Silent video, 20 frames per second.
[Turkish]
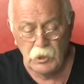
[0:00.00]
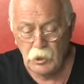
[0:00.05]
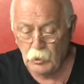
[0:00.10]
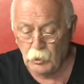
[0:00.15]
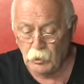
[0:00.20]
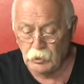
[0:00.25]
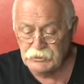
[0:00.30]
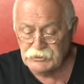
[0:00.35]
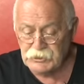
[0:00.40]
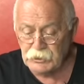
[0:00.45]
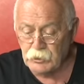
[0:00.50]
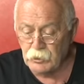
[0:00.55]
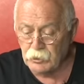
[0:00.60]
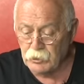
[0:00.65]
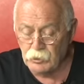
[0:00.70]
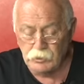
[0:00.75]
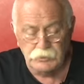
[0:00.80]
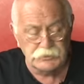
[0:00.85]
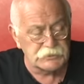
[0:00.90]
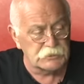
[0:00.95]
Oysa
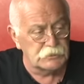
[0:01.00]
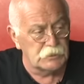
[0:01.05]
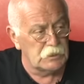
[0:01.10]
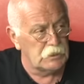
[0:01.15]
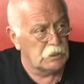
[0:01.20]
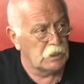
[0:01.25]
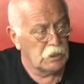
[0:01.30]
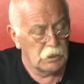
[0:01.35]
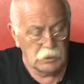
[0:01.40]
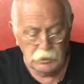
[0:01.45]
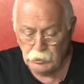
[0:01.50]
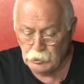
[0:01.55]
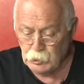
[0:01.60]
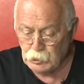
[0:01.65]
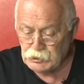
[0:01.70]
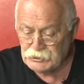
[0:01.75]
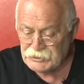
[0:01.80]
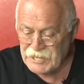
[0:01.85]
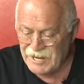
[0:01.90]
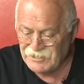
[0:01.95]
görüyoruz ki
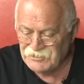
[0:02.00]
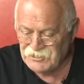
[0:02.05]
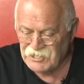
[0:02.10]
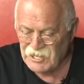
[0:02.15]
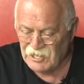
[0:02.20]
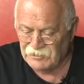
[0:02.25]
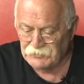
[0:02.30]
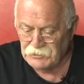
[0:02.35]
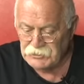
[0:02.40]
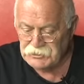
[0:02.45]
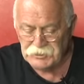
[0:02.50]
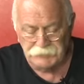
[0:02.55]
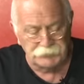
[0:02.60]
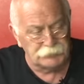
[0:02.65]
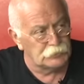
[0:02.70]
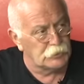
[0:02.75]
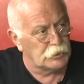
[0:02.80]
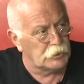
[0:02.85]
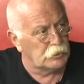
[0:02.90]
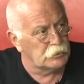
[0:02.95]
yüzlerce yanlış
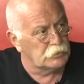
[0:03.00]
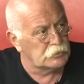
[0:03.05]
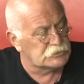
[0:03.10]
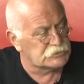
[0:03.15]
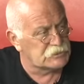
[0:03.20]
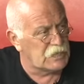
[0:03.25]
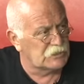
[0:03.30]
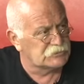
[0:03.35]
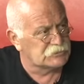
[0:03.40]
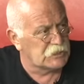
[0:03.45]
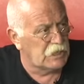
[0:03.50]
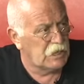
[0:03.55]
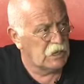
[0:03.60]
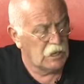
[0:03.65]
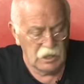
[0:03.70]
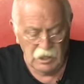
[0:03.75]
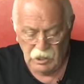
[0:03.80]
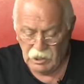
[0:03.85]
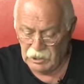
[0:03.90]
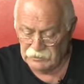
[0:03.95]
yapılıyor, yüzlerce
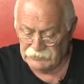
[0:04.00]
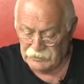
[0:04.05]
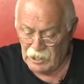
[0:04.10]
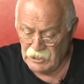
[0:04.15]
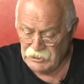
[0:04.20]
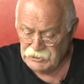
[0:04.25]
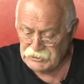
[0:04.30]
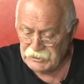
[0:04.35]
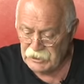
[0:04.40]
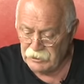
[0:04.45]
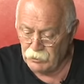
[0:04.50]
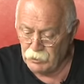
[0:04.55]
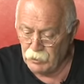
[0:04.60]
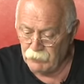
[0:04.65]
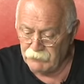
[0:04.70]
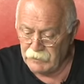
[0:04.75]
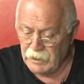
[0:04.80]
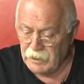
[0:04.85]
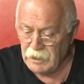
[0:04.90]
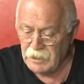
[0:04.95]
hata
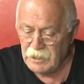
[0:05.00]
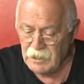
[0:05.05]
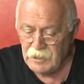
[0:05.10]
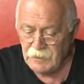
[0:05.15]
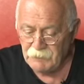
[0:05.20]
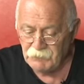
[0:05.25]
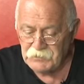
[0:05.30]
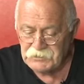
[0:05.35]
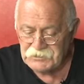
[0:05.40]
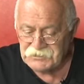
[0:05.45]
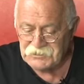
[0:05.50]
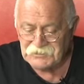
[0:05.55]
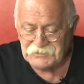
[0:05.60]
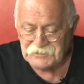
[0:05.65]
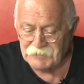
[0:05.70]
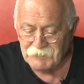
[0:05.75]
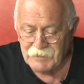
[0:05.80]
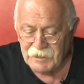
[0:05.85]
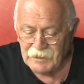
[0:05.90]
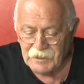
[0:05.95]
işleniyor ve
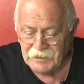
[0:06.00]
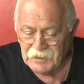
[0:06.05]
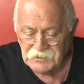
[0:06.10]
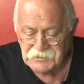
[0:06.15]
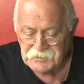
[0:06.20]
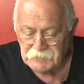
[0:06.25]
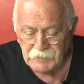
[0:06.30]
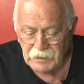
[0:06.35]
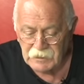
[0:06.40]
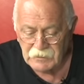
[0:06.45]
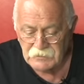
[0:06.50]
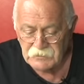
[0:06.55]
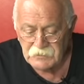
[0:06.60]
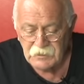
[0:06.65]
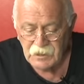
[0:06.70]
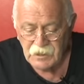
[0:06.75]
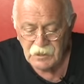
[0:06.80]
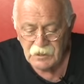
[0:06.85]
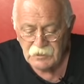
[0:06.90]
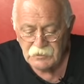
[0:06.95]
sistemi ele geçirmenin
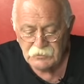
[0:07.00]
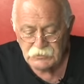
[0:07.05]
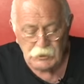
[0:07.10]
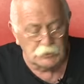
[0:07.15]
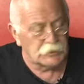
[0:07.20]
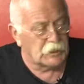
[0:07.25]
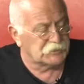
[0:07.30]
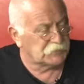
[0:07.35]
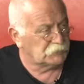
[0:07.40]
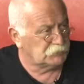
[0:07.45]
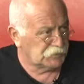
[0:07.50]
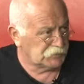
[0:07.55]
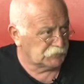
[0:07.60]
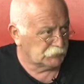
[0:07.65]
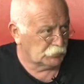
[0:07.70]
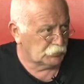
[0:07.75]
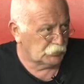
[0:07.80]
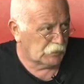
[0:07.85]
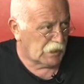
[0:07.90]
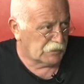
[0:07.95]
son
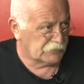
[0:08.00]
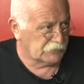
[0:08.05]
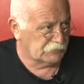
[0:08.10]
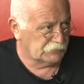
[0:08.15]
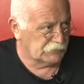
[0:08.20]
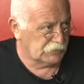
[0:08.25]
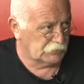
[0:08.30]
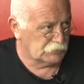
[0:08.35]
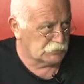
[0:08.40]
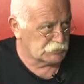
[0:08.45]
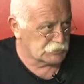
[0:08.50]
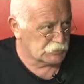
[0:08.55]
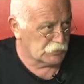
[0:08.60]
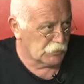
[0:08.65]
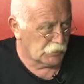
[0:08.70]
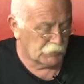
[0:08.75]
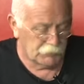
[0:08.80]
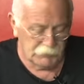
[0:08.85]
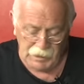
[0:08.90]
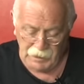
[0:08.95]
adımları bunlar diye
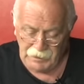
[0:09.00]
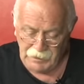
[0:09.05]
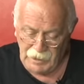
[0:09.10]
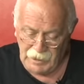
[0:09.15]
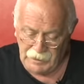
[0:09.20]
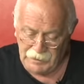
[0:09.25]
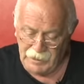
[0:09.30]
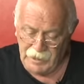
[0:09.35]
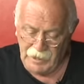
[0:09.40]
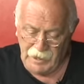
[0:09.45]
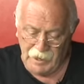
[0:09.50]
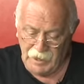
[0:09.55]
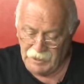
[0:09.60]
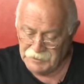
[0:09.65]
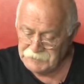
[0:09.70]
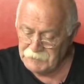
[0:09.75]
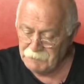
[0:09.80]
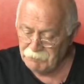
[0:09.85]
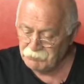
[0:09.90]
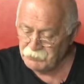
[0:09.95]
düşünüyorum ben. Yani
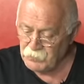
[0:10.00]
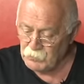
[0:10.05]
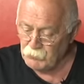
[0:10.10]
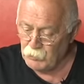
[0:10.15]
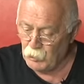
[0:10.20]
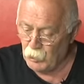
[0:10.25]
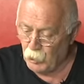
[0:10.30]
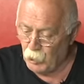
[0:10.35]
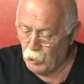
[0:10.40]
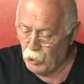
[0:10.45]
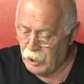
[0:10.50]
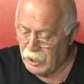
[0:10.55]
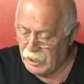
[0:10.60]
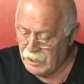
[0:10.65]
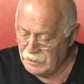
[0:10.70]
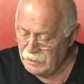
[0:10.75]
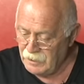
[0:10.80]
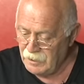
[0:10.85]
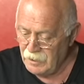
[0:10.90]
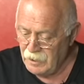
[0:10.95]
eğer bu
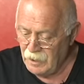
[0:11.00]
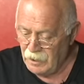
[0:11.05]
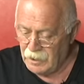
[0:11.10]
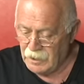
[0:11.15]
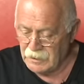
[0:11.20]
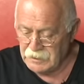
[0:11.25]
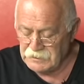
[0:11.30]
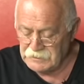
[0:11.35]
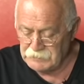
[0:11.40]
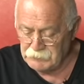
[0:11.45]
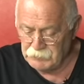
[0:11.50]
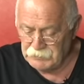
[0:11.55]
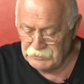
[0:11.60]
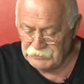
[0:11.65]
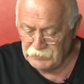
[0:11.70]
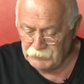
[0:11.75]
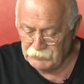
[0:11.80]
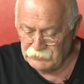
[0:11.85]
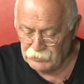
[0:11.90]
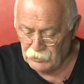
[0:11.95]
OHAL ayın
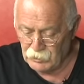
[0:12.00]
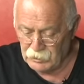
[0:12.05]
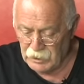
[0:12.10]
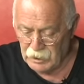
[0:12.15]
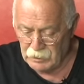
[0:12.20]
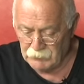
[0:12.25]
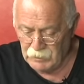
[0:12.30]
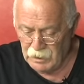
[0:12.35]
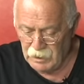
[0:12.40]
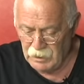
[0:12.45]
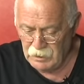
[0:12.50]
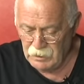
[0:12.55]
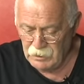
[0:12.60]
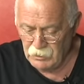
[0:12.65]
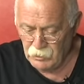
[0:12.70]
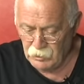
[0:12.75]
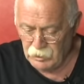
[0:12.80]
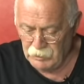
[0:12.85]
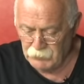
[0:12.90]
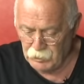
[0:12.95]
21'inde bitiyor galiba.
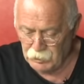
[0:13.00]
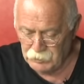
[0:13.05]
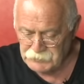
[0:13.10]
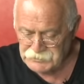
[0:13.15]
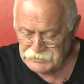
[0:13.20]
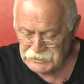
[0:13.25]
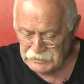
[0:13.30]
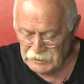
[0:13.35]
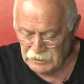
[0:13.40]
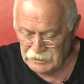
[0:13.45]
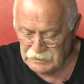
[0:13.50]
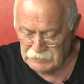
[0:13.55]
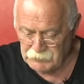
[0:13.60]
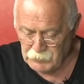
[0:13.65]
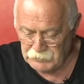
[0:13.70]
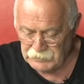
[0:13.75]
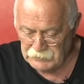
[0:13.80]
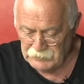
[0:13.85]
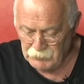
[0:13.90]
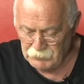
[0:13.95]
Öyle mi? Önümüzdeki ayın
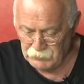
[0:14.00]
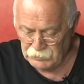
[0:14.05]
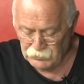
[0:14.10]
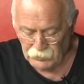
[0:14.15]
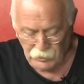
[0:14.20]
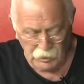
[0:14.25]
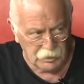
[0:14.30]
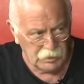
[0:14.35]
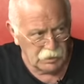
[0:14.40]
21'inde ee, mi bitiyor?